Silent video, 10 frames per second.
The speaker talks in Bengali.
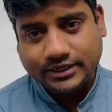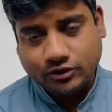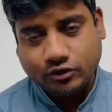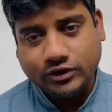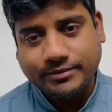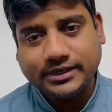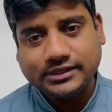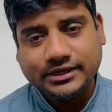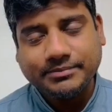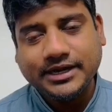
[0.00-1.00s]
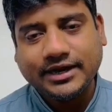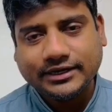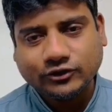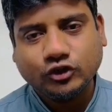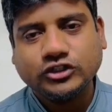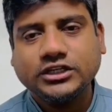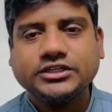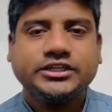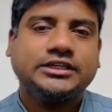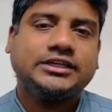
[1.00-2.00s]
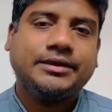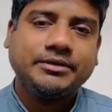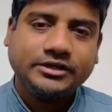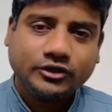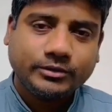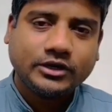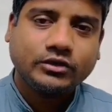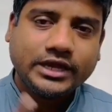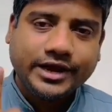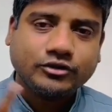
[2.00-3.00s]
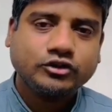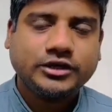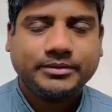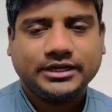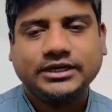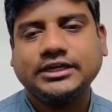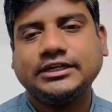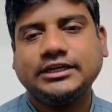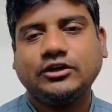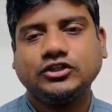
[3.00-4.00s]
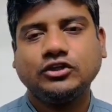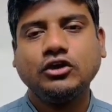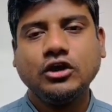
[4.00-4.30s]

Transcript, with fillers: করোনা ভাইরাসে আপনি আক্রান্ত হয়েছিলেন সেখান থেকে আপনি রিকভার করে এক ডোজ আপনাকে টিকা দেওয়া হয়েছিল